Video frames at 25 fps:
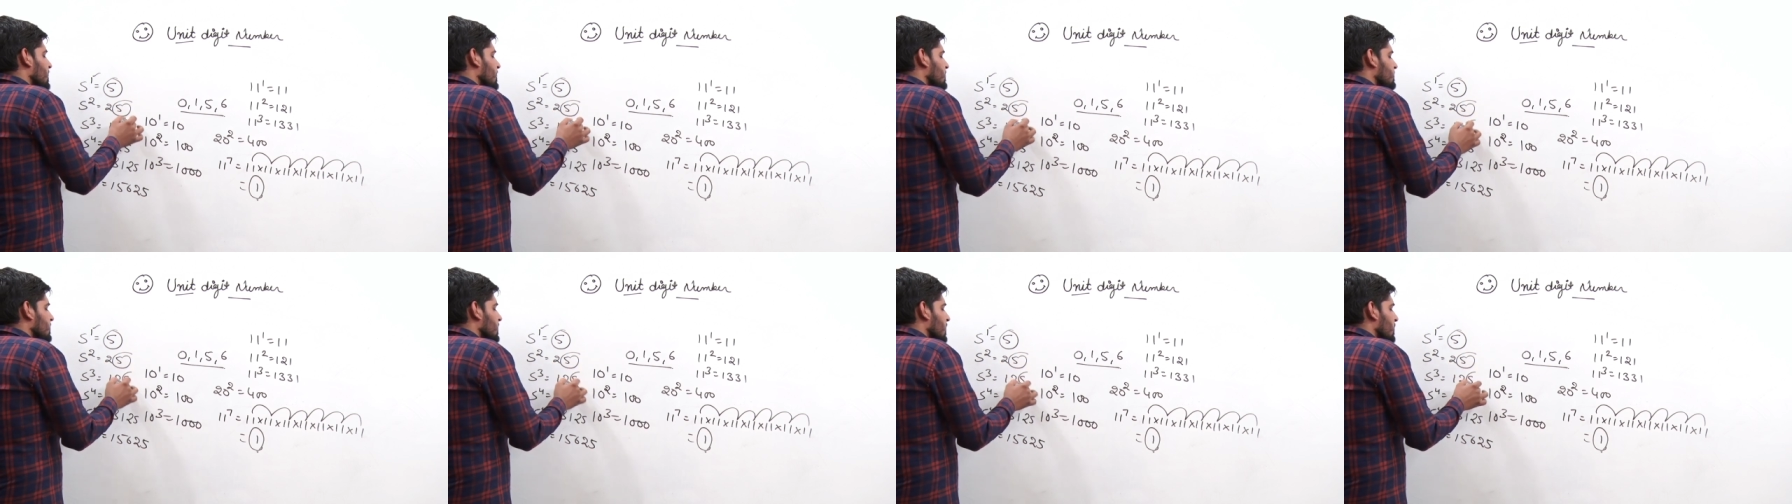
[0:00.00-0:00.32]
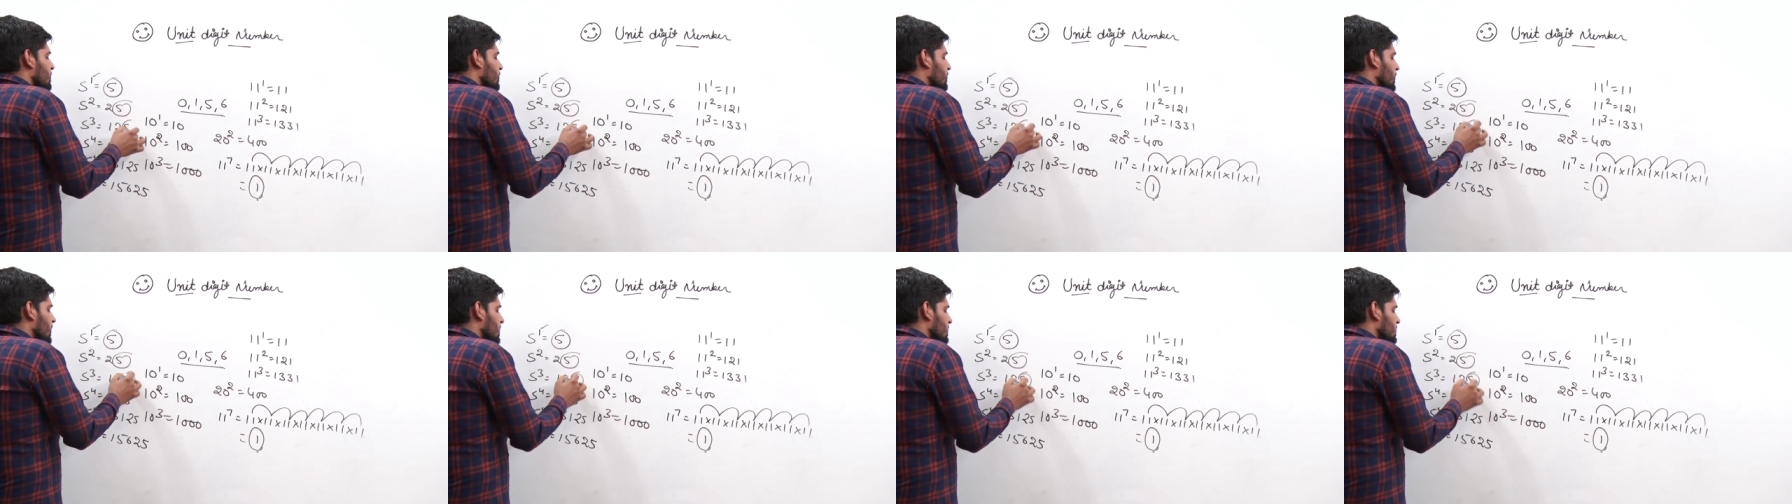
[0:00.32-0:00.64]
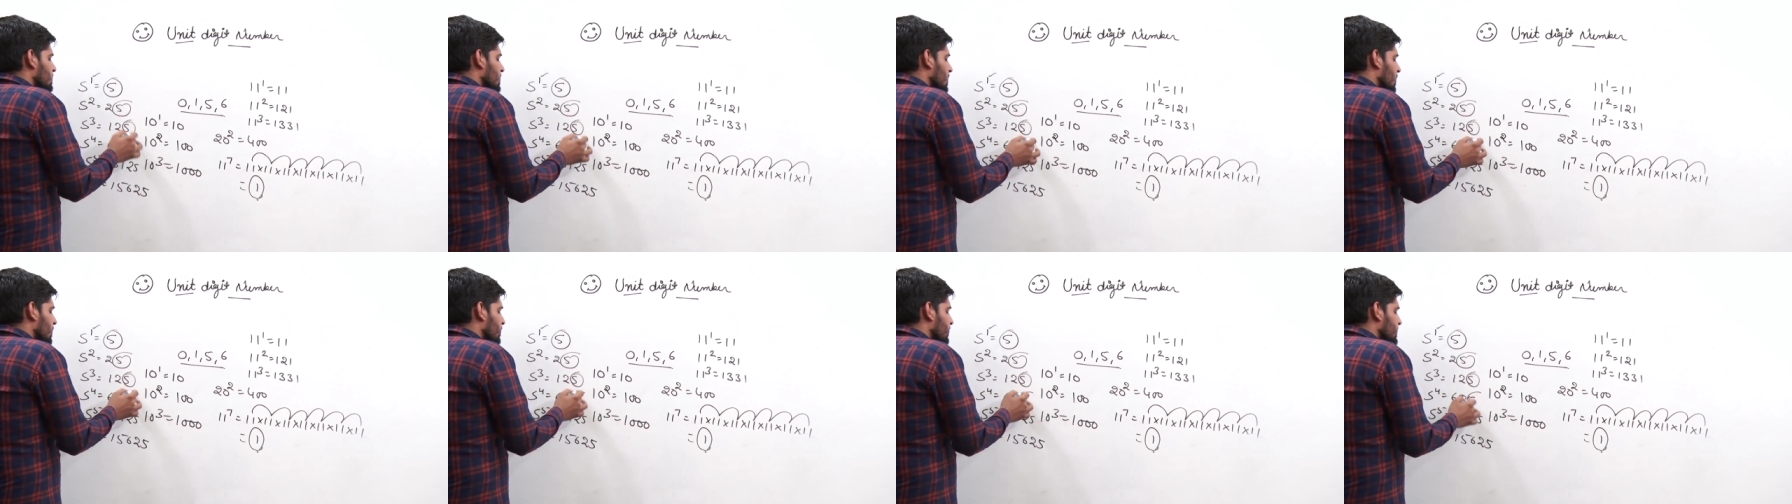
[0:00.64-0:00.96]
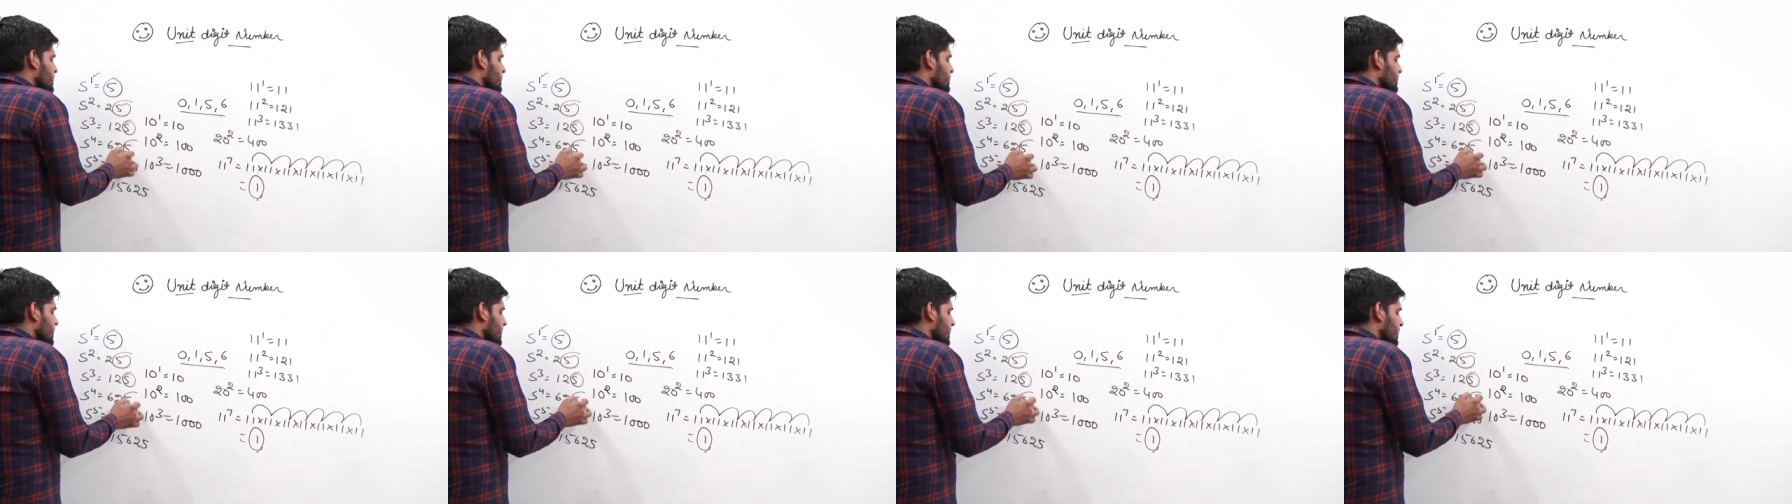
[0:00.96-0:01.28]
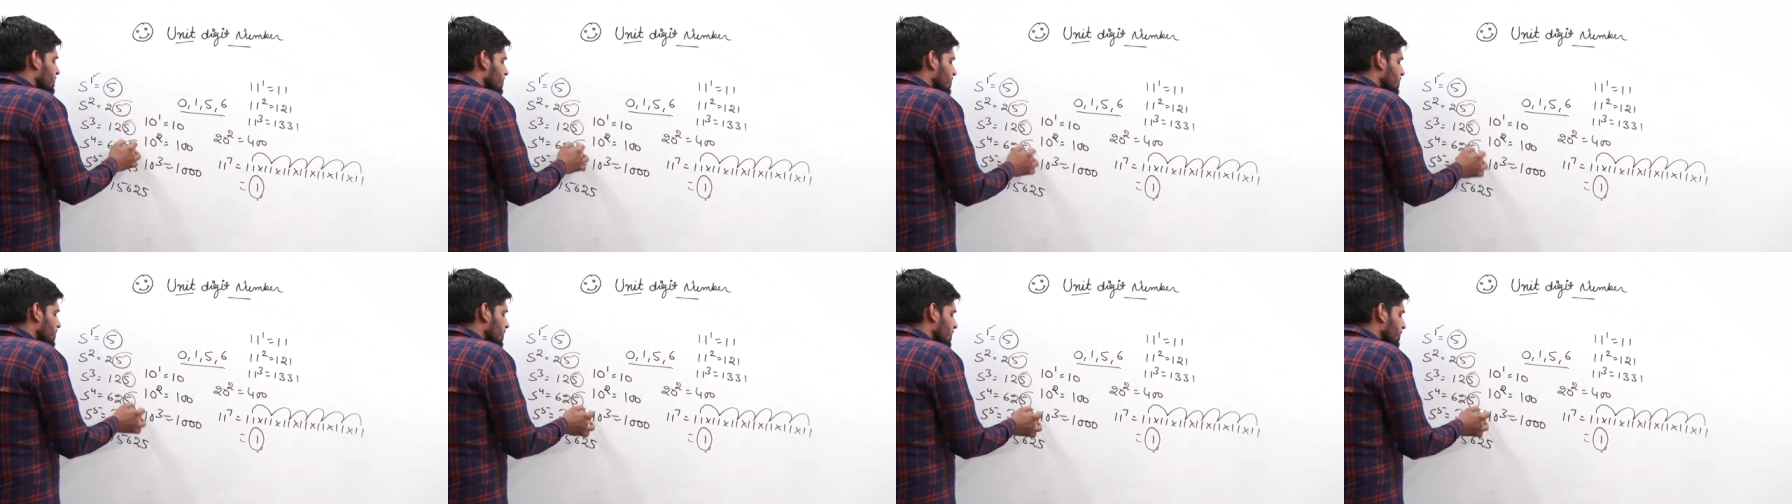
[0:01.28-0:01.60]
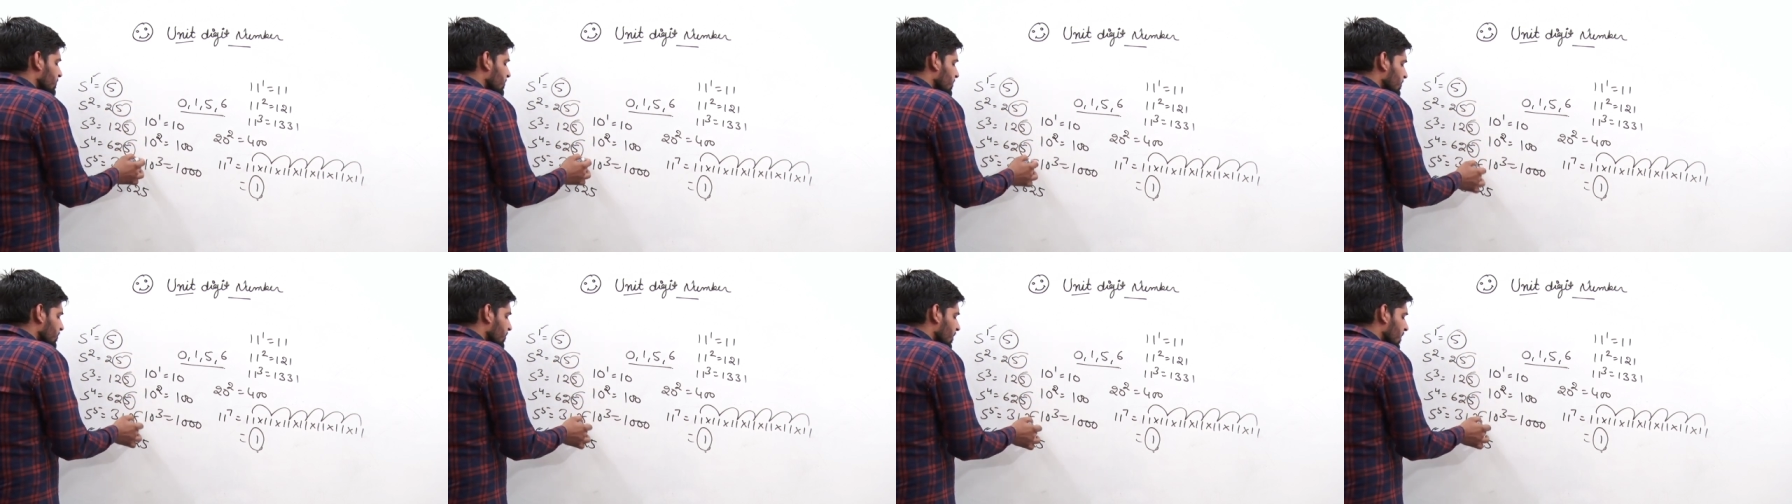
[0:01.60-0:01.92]
चाहे पाँच आपस में कितनी
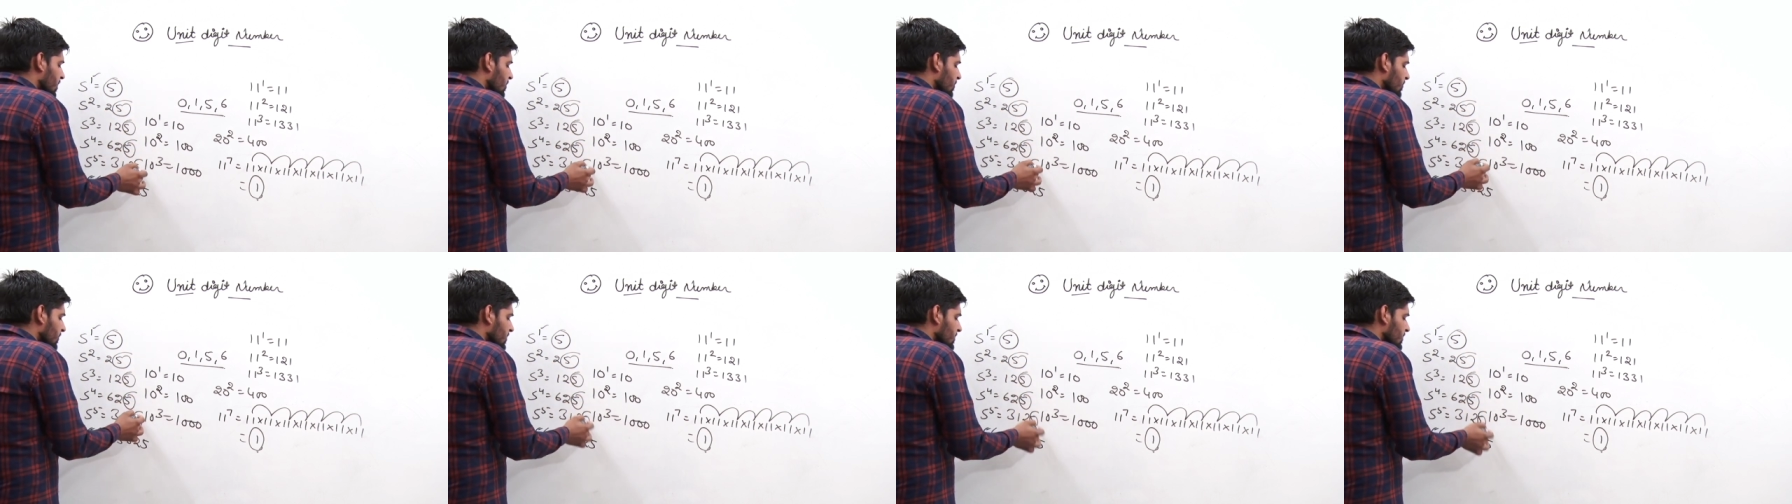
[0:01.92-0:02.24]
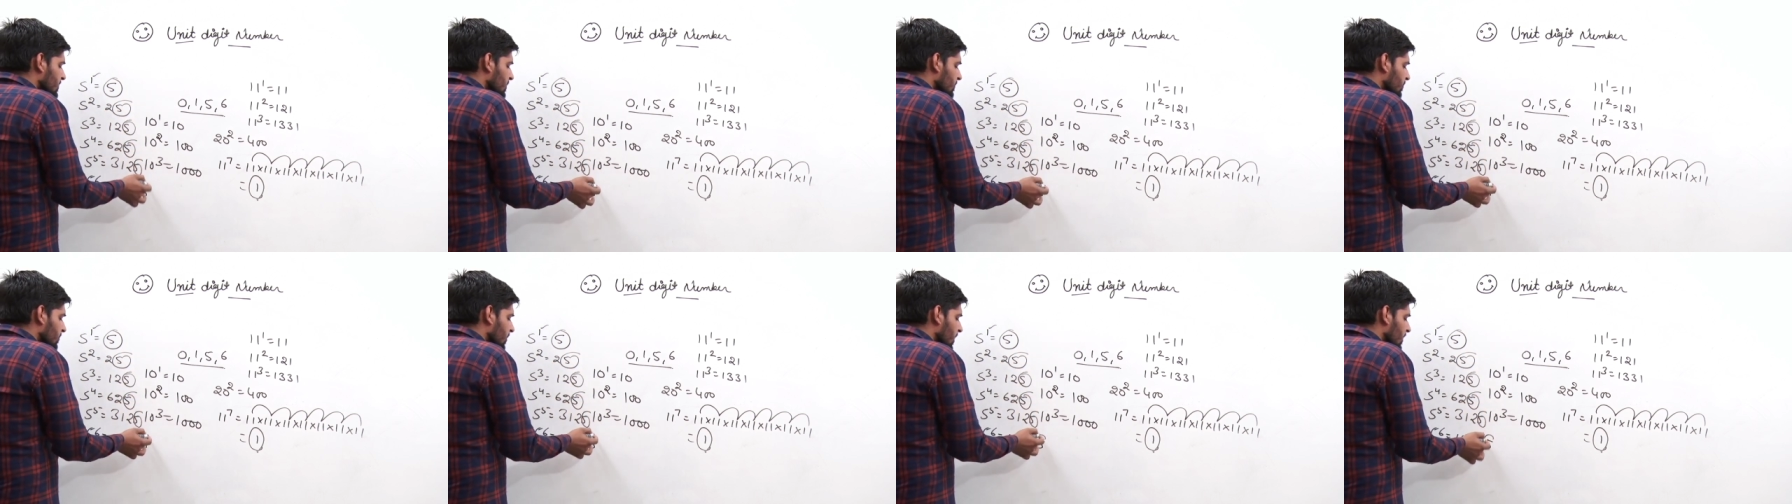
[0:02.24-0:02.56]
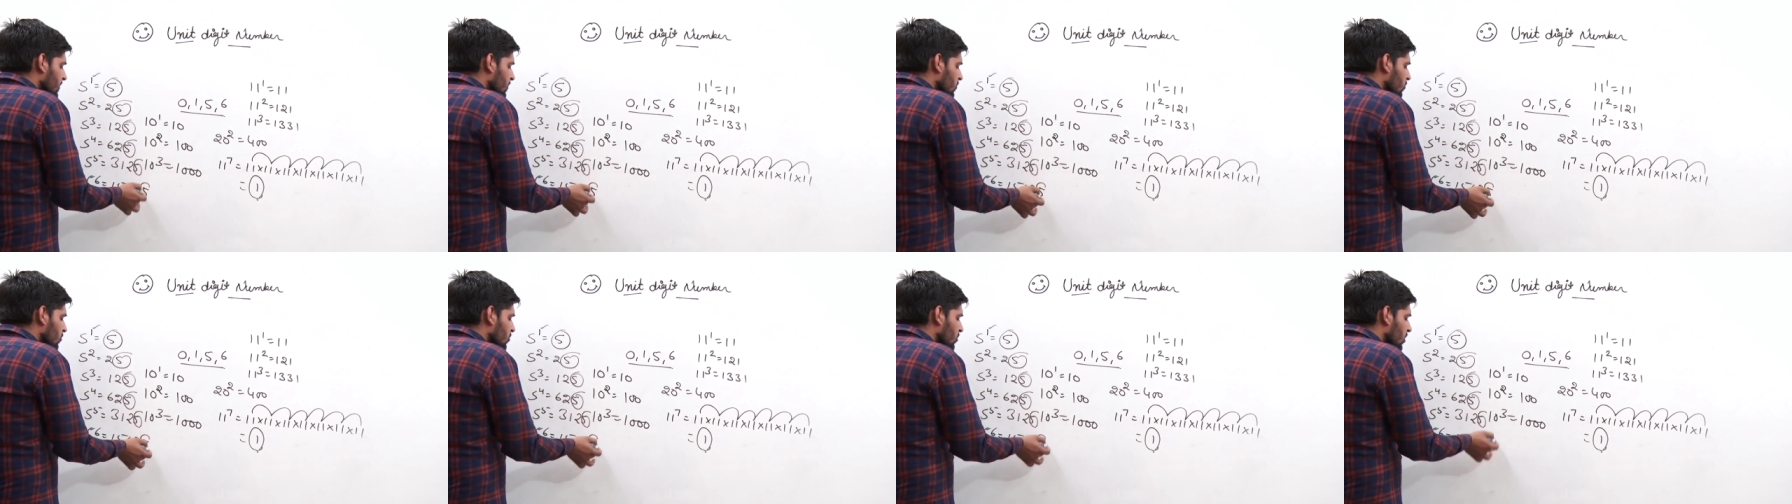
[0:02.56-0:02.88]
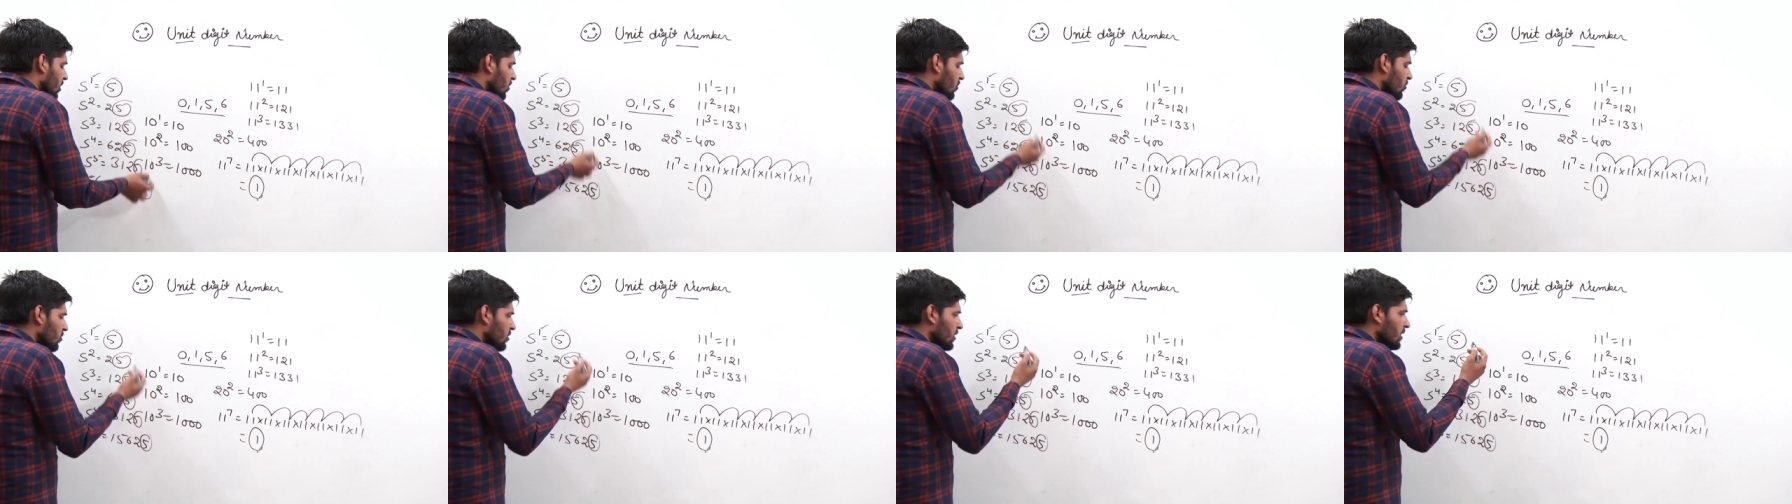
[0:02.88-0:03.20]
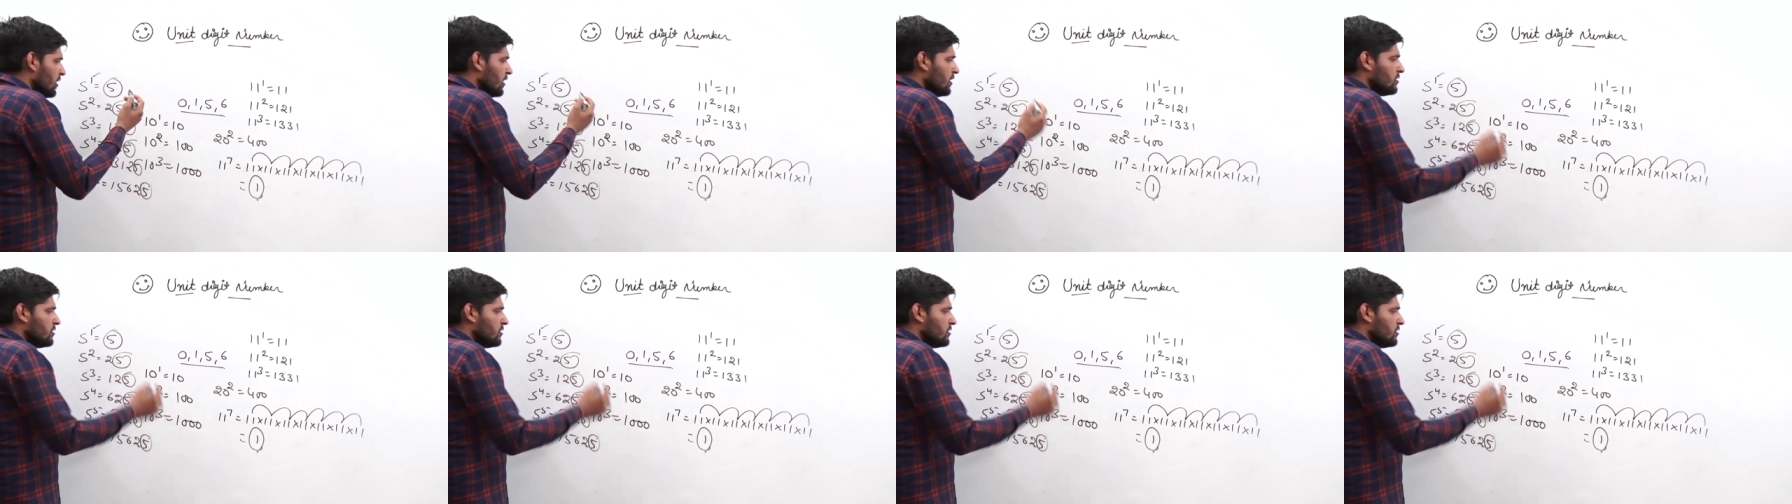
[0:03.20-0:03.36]
भी बार मल्टीप्लाई हो रहा हो